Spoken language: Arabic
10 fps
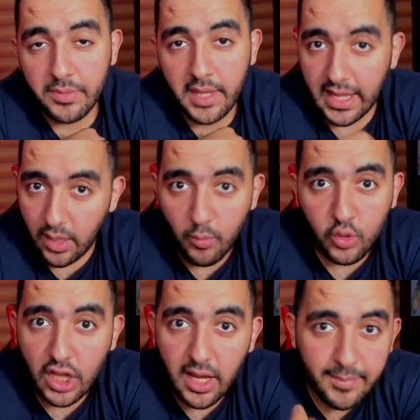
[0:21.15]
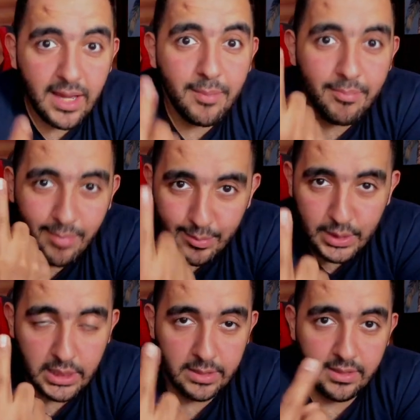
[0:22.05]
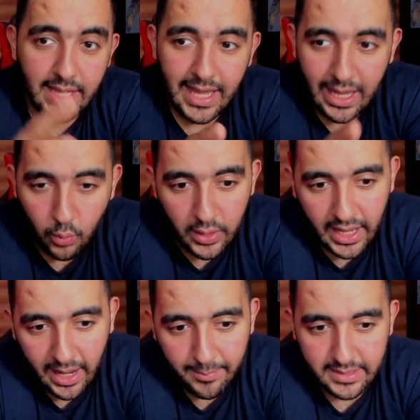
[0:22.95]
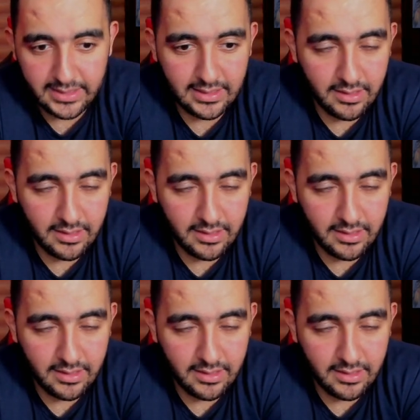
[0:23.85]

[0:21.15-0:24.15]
كان المقتنع بيا مامتي اخويا احمد